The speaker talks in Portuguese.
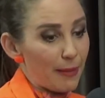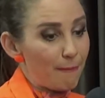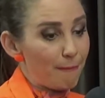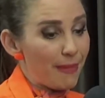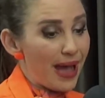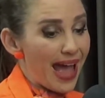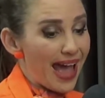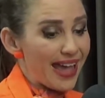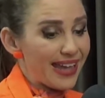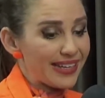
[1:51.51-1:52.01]

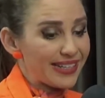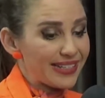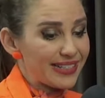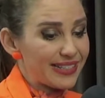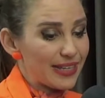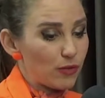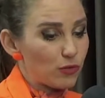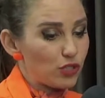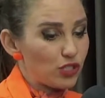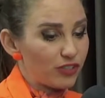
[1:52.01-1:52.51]
Mas
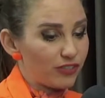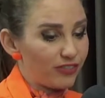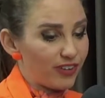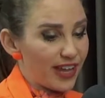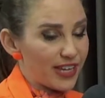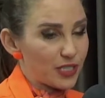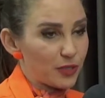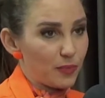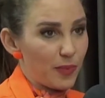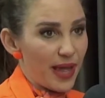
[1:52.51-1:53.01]
se eu
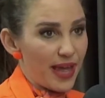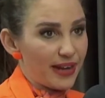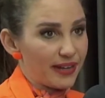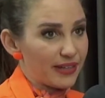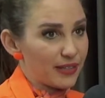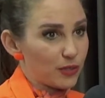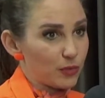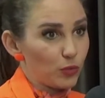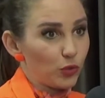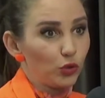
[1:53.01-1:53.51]
tiver as
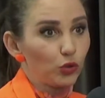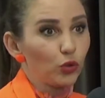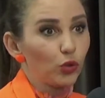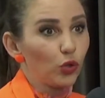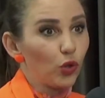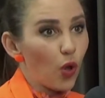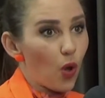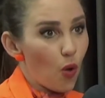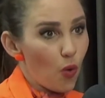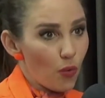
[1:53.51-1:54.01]
pernas muito
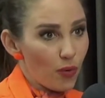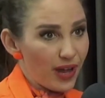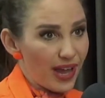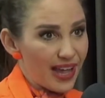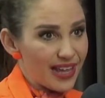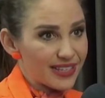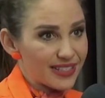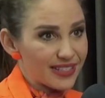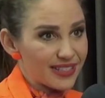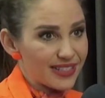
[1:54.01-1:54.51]

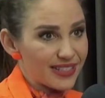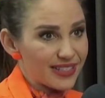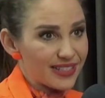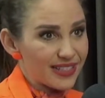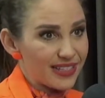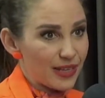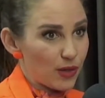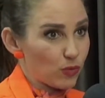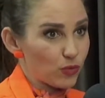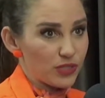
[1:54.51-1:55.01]
longas
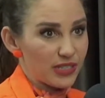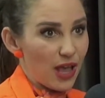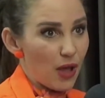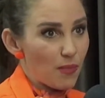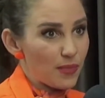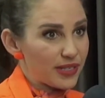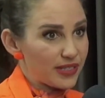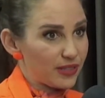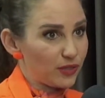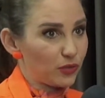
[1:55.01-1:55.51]
e eu usar
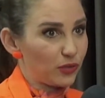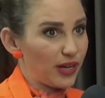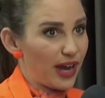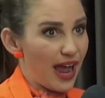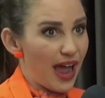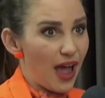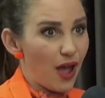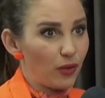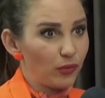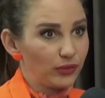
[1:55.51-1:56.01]
uma
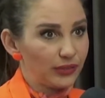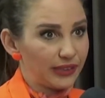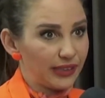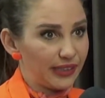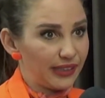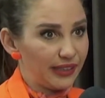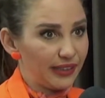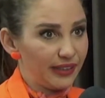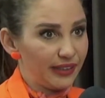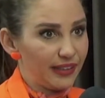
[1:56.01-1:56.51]
cintura
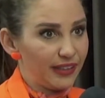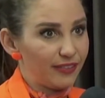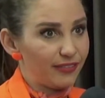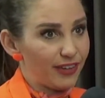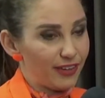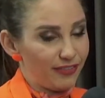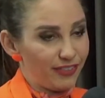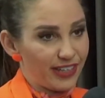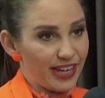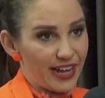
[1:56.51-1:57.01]
alta,
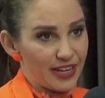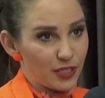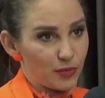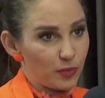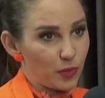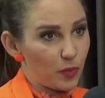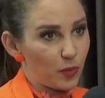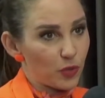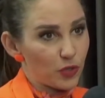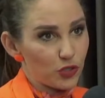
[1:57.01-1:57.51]
vai ficar
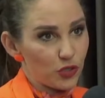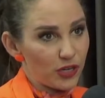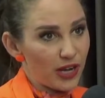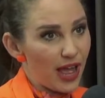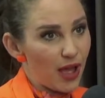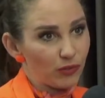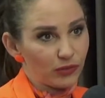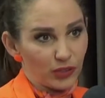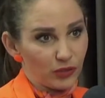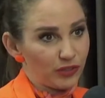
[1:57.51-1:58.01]

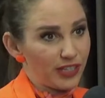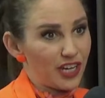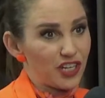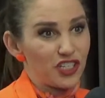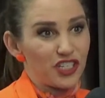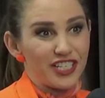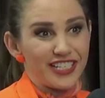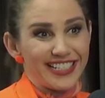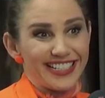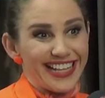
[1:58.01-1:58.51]
desproporcional. Tanto que
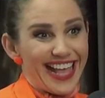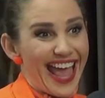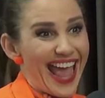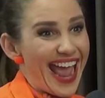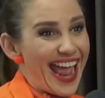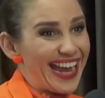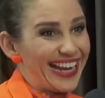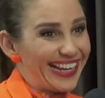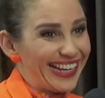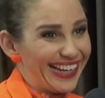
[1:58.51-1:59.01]
a
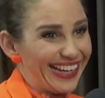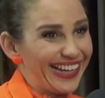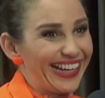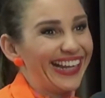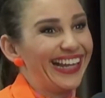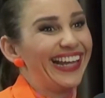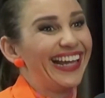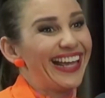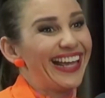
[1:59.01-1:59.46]
Gisele.